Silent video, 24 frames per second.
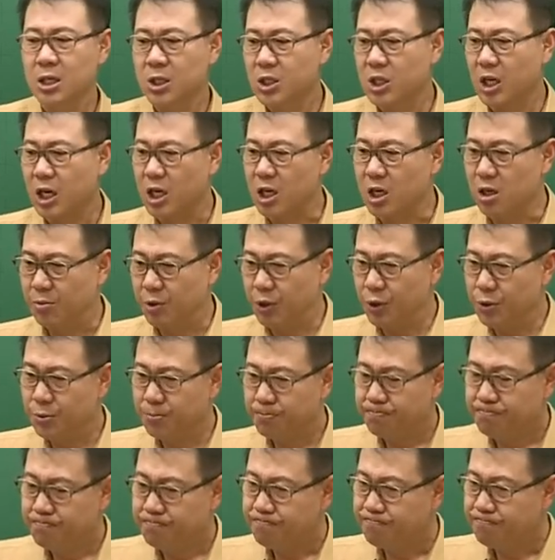자 여러분
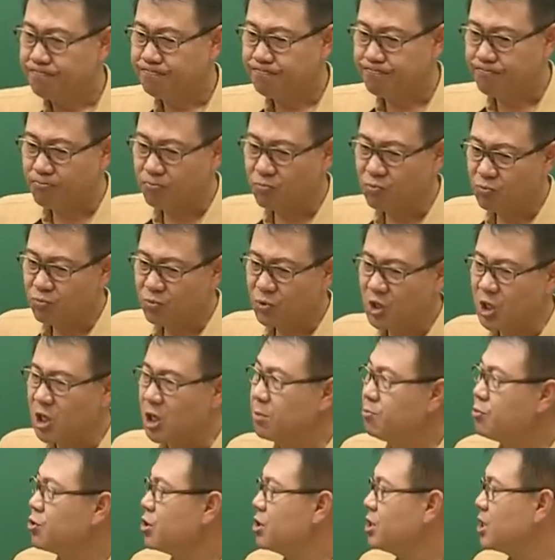음,
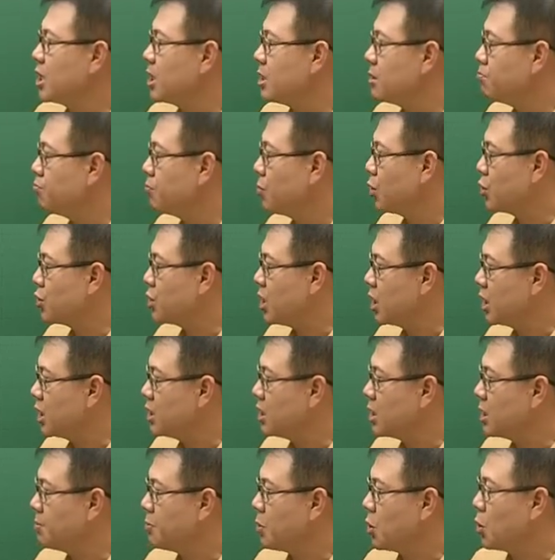지금부터 이제 뭐 제가
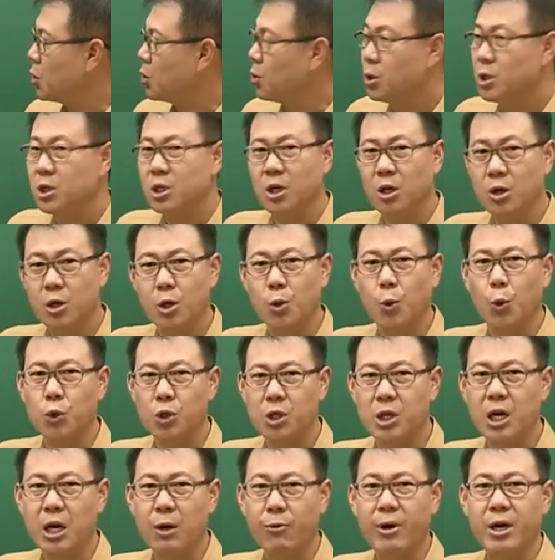이제 뭐 이런 걸
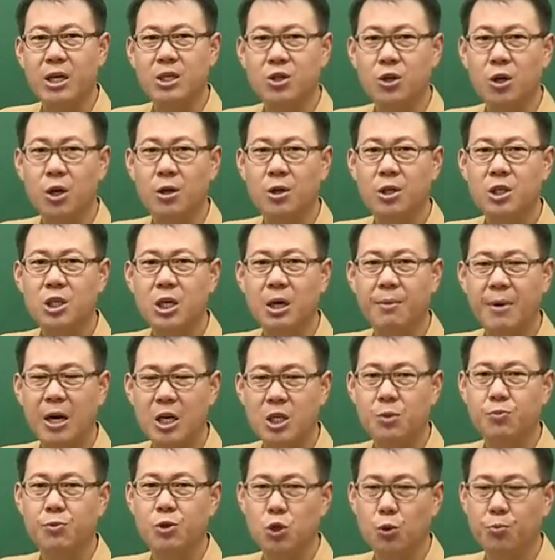OT라고 하죠. 자
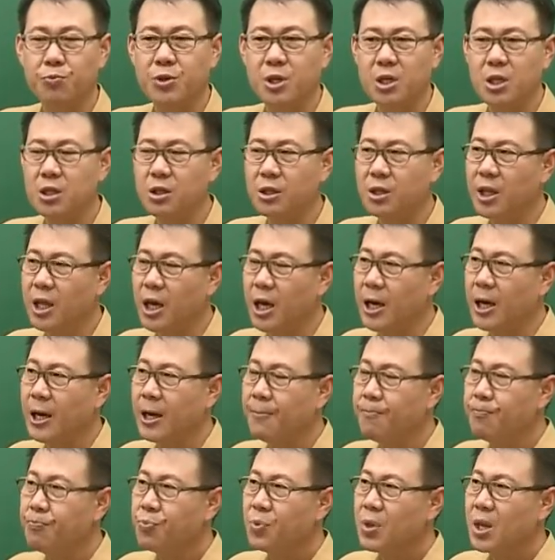말씀을 좀
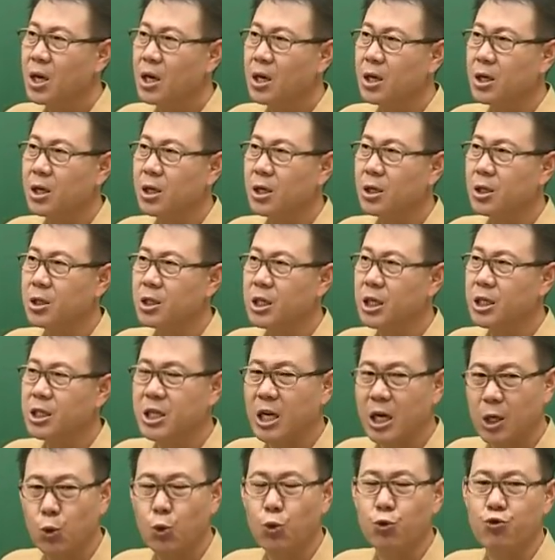드리는데 어, 이제
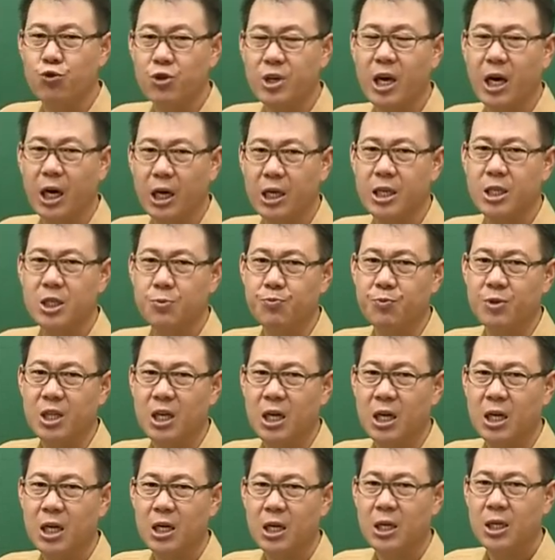짧고 굵게
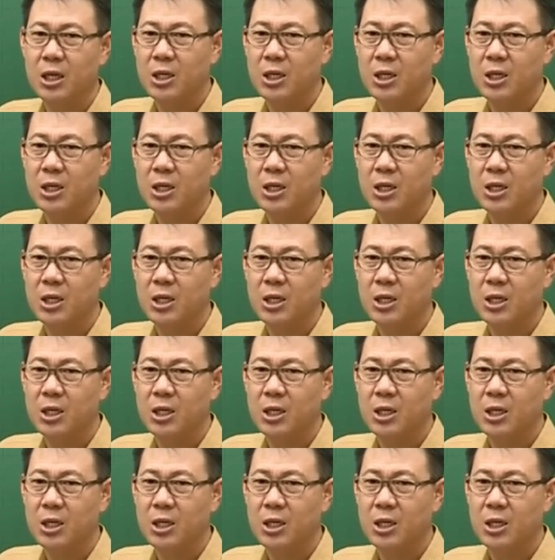가겠습니다.